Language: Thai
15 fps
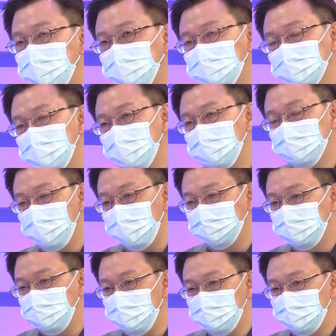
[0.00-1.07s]
นกิจกรรมแบบ
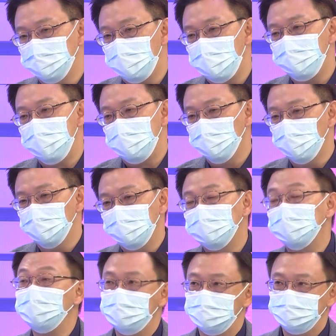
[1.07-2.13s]
ที่พ่อแม่ลูกเล่
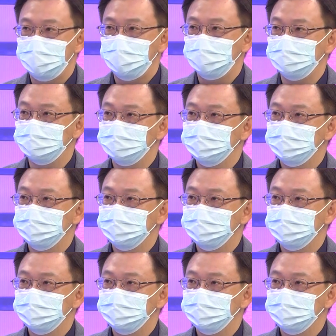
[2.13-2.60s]
นกันเองได้